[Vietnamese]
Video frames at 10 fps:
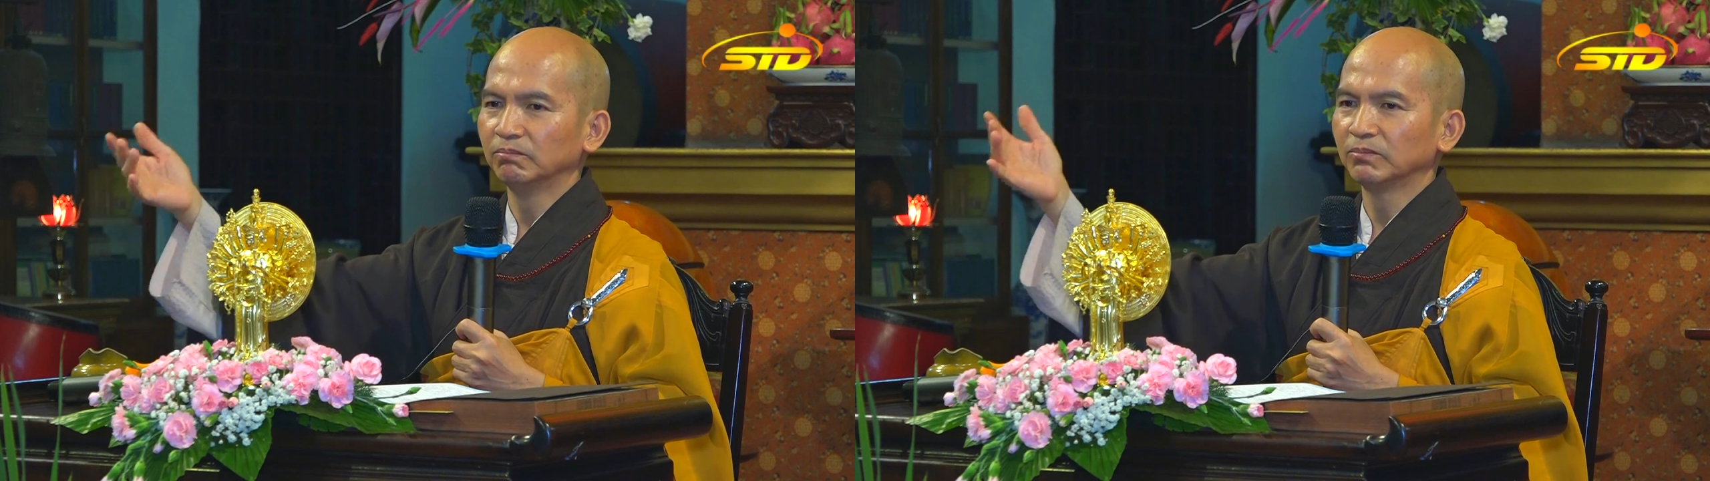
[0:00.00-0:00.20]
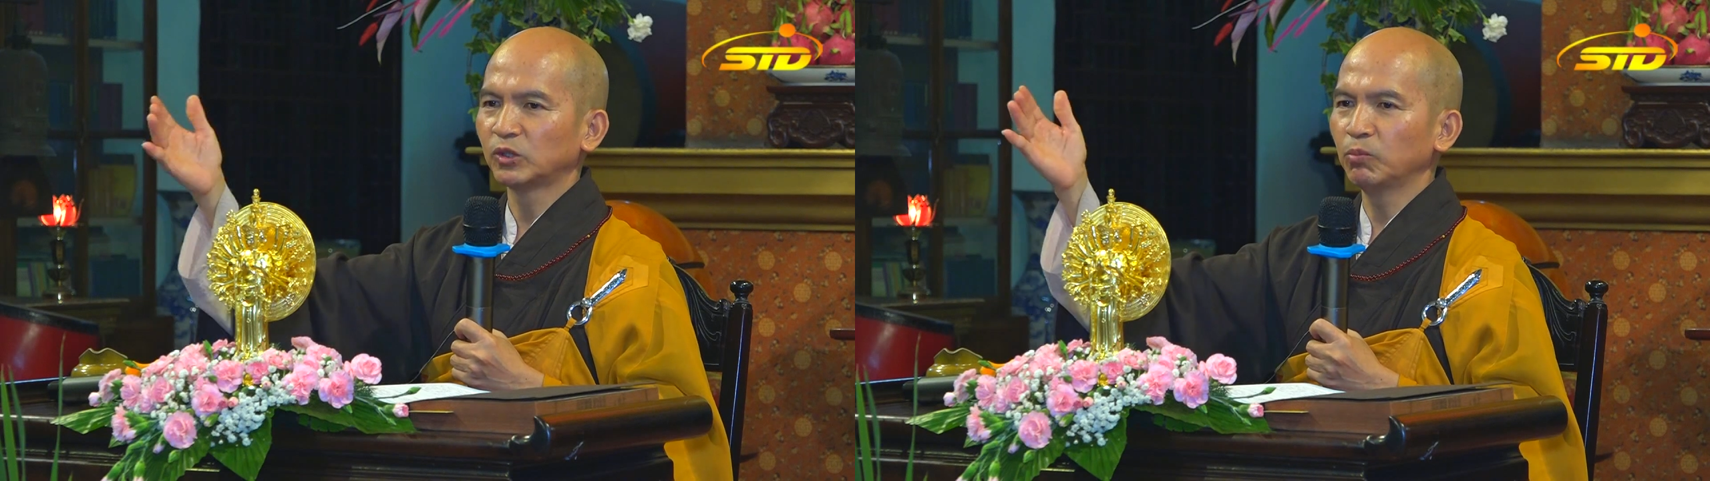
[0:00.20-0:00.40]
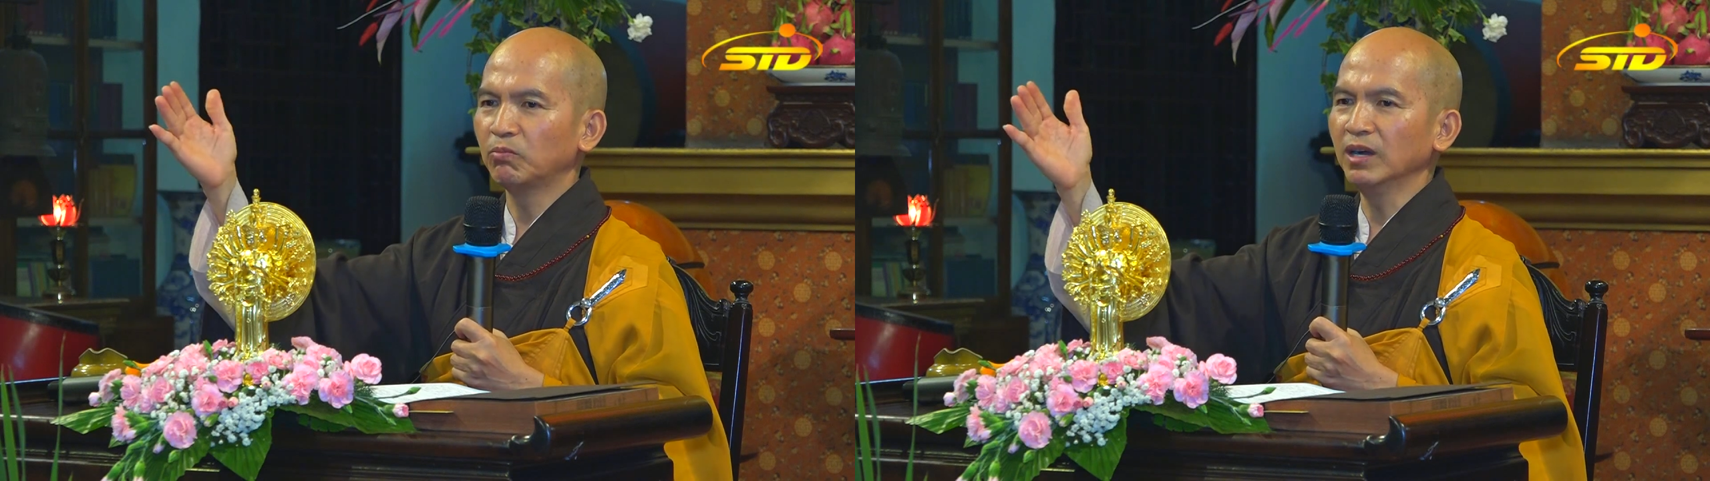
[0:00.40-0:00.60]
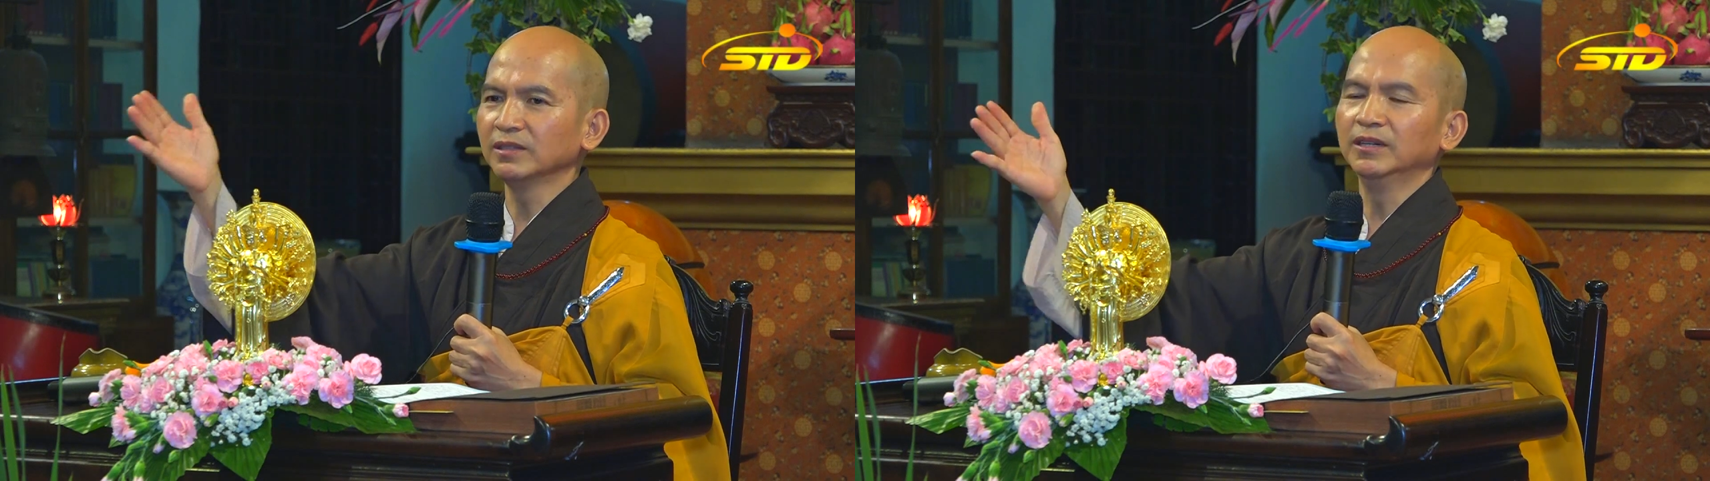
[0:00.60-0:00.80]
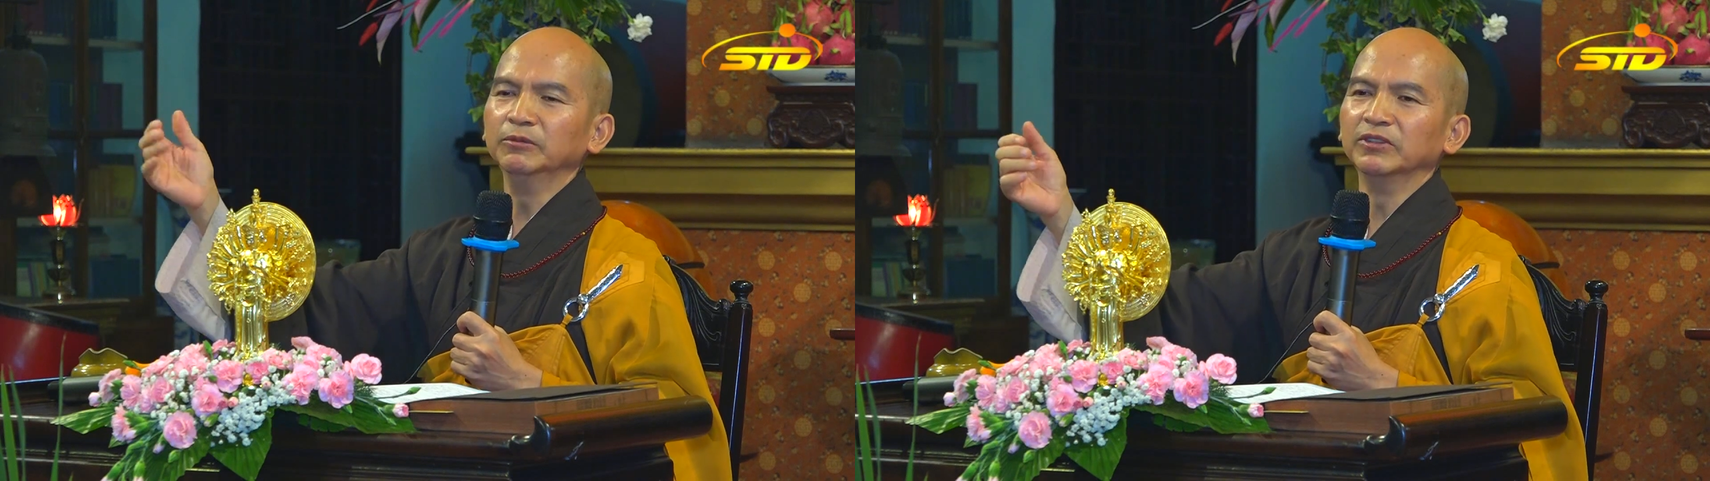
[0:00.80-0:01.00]
trong bất
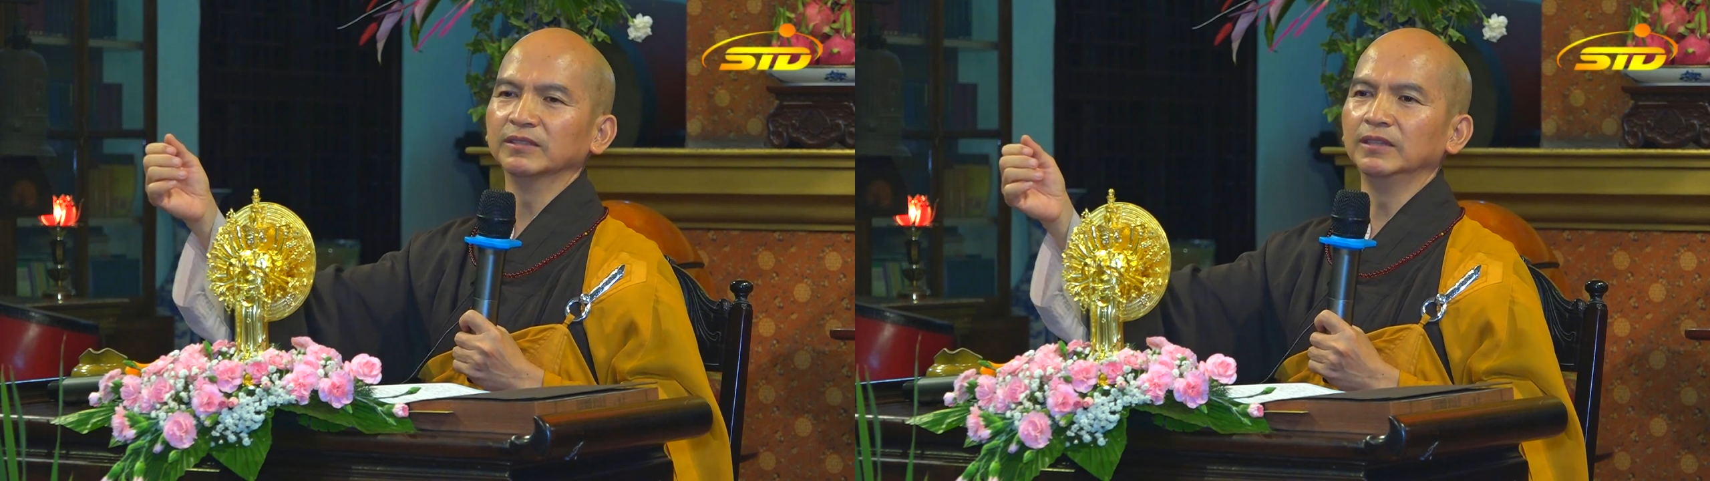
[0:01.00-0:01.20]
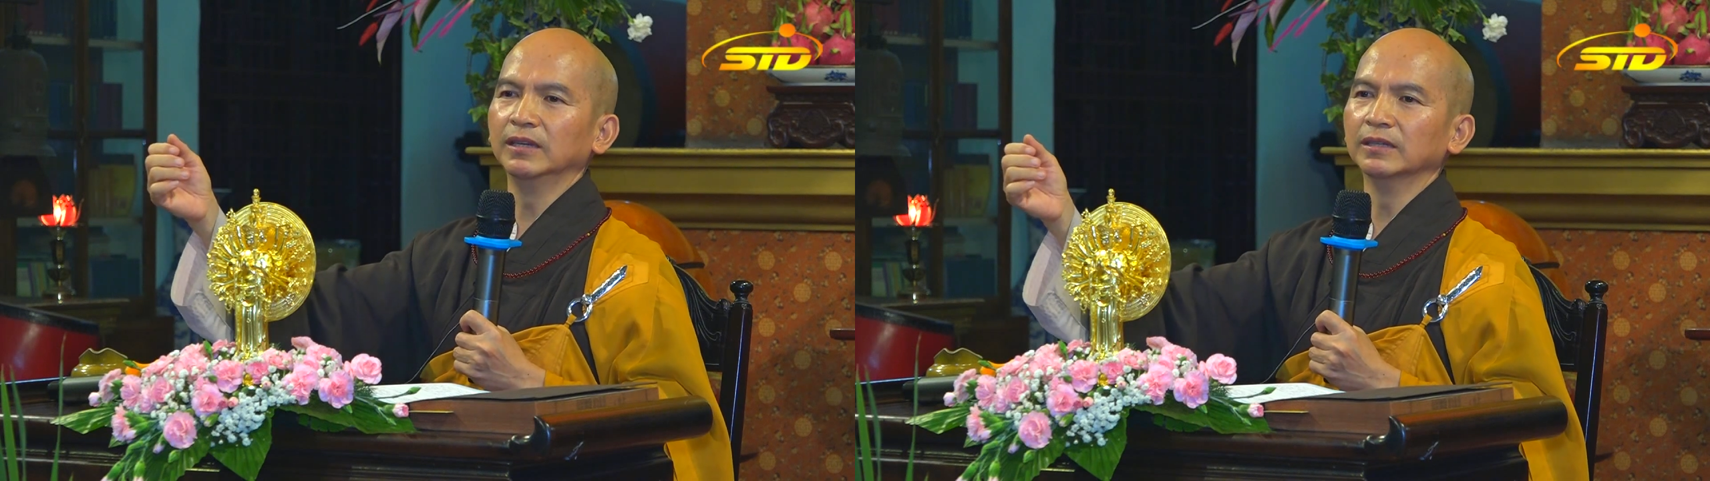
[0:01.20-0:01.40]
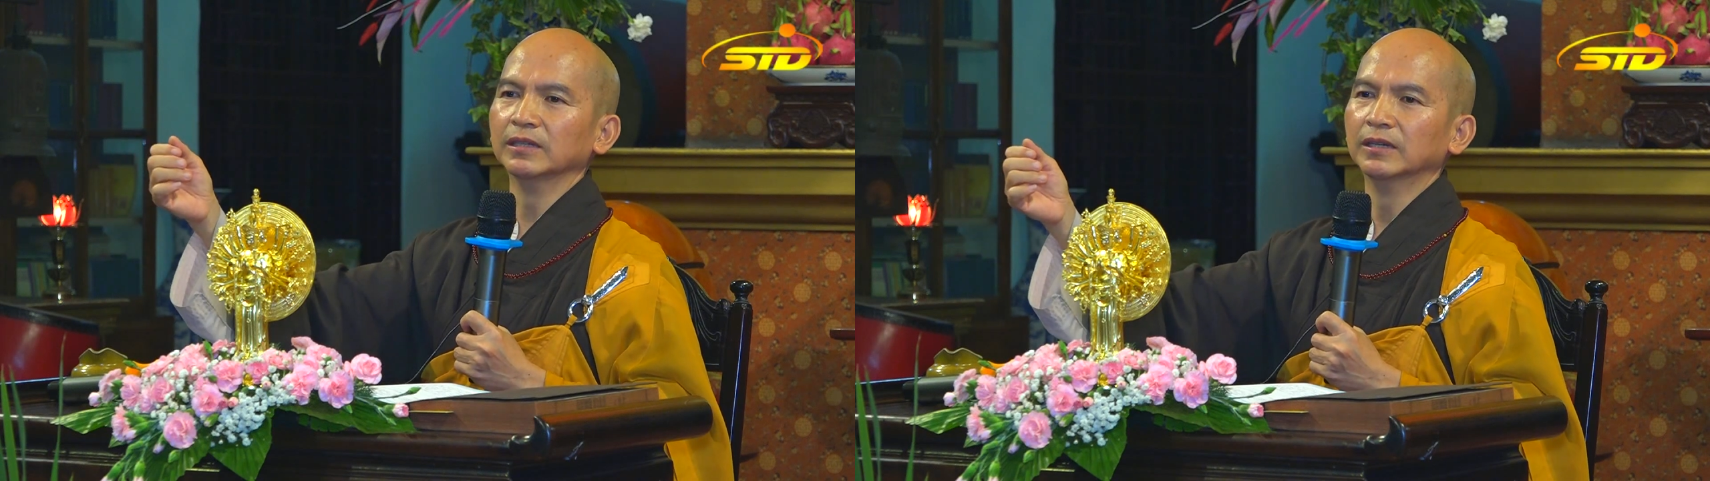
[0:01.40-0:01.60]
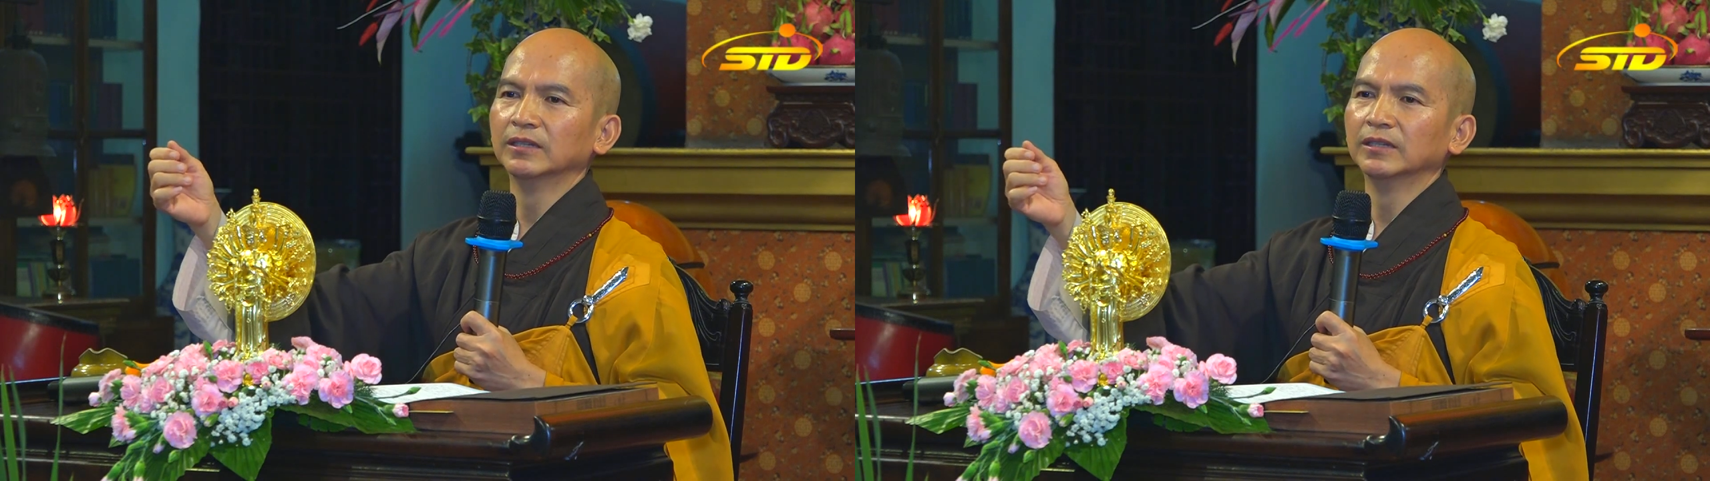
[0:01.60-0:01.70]
cứ việc gì.